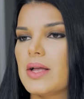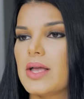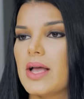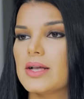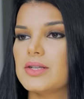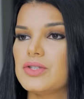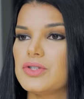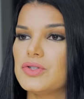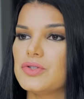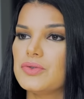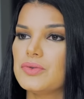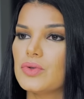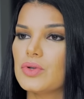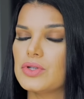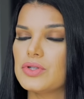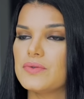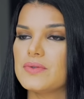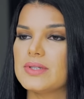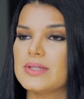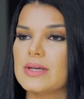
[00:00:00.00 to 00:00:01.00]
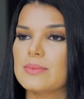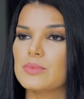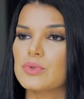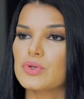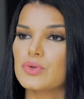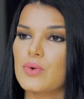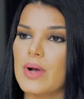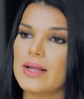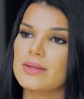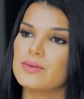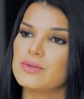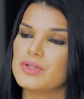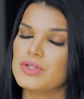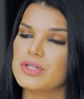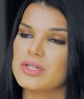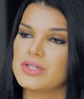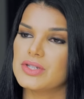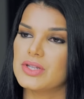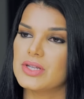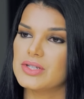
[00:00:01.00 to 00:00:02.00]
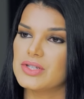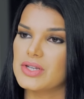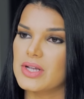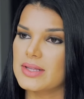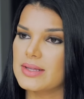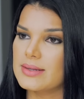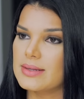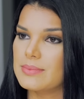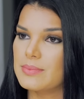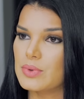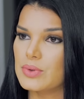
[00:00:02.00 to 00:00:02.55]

a gente, nós fizemos 4 dias da dieta da